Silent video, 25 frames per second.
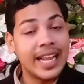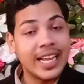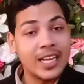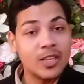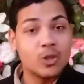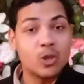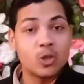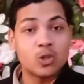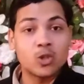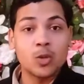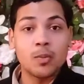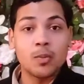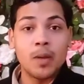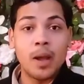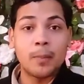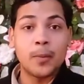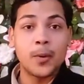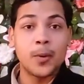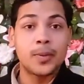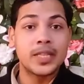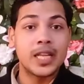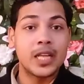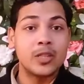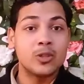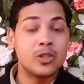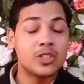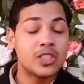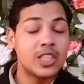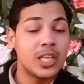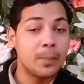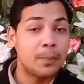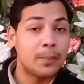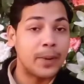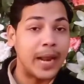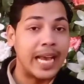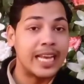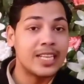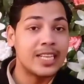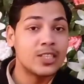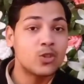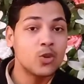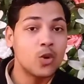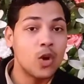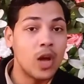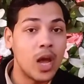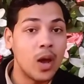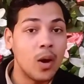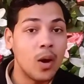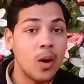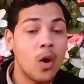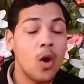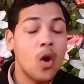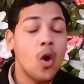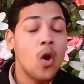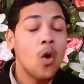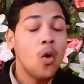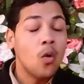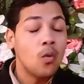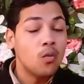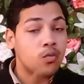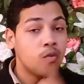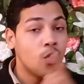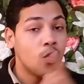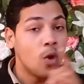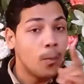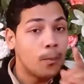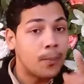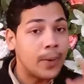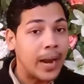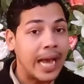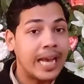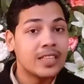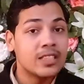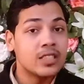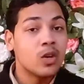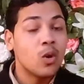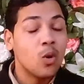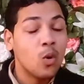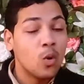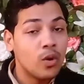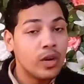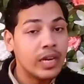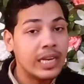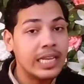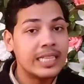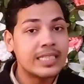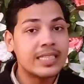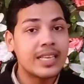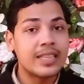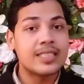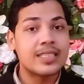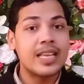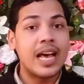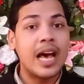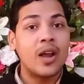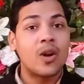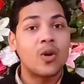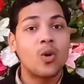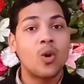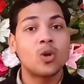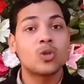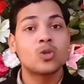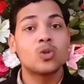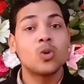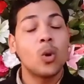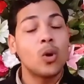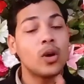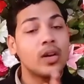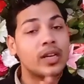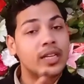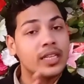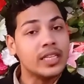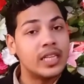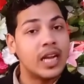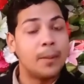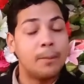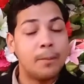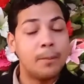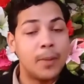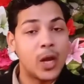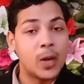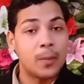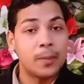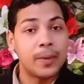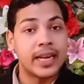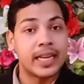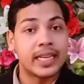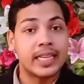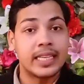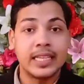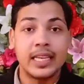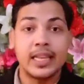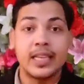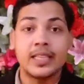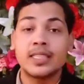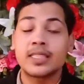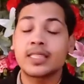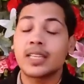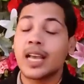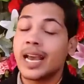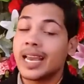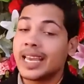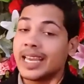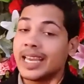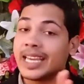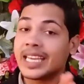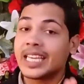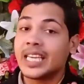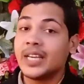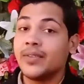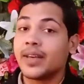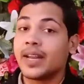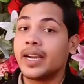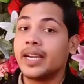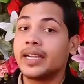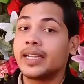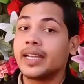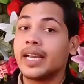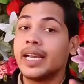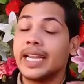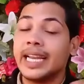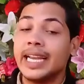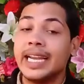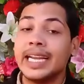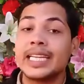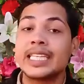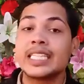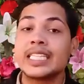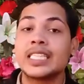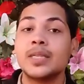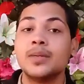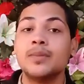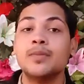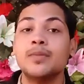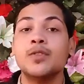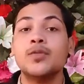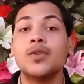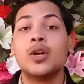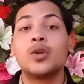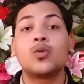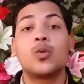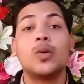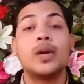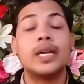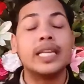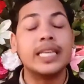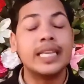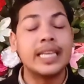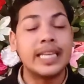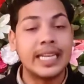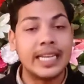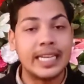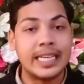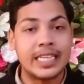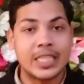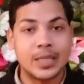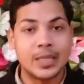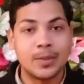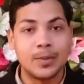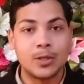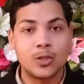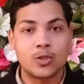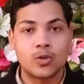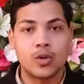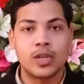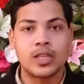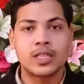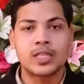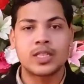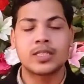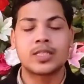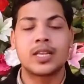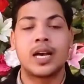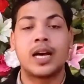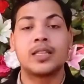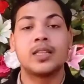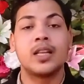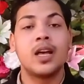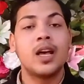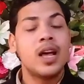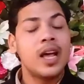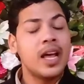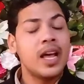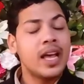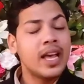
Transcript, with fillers: लेकिन दोस्तों मैं आपको बता दूँ इसकी प्राइस जो है वो प्राइस उन्नीस हज़ार नौ सौ को नब्बे रुपए रखी है जिसका एक ही वेरियंट है एट जी बी वन ट्वेंटी एट जी बी स्टोरेज के साथ